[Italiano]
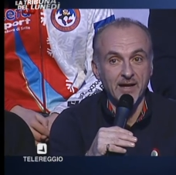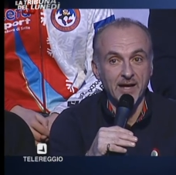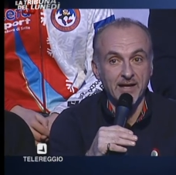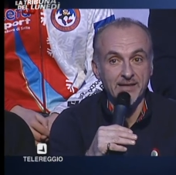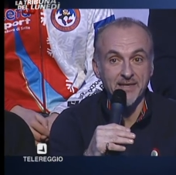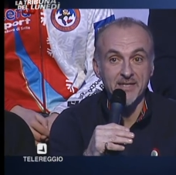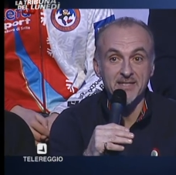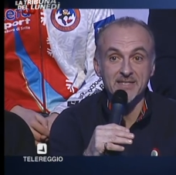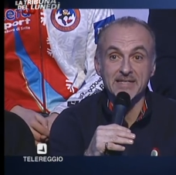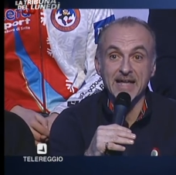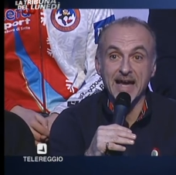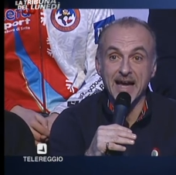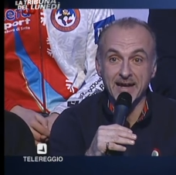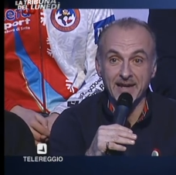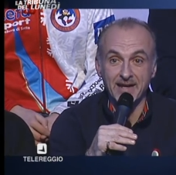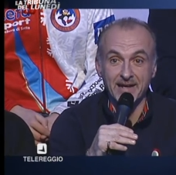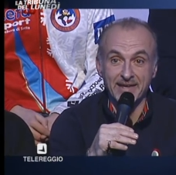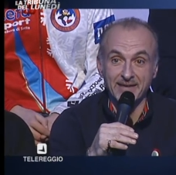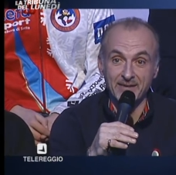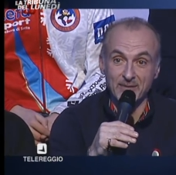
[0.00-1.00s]
a testare
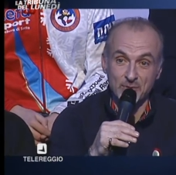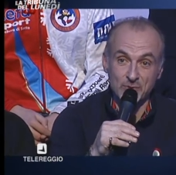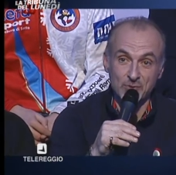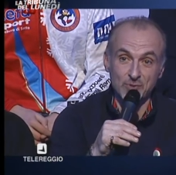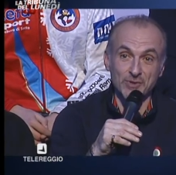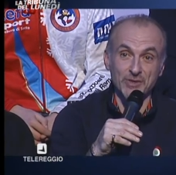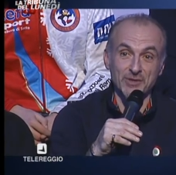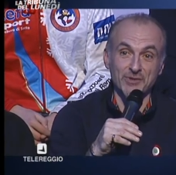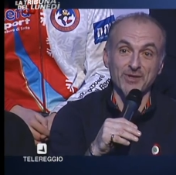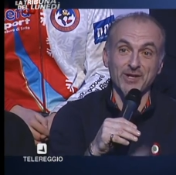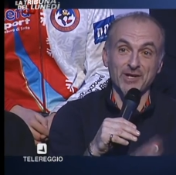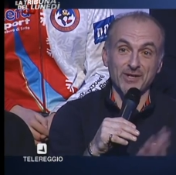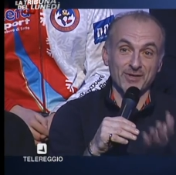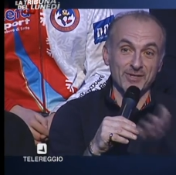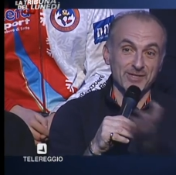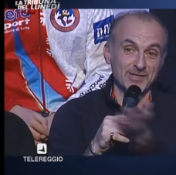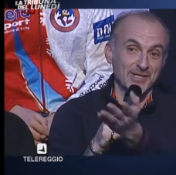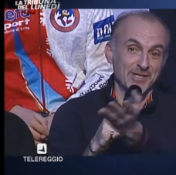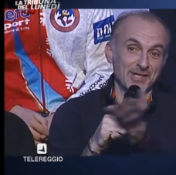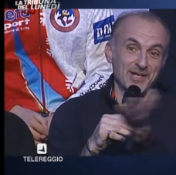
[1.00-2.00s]
la neve, perciò lo dico anche ai
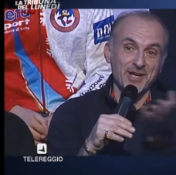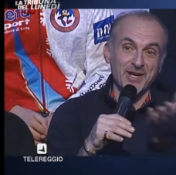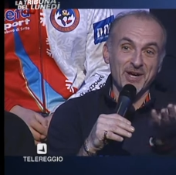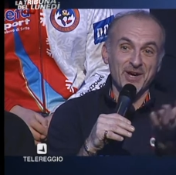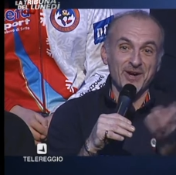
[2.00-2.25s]
nostri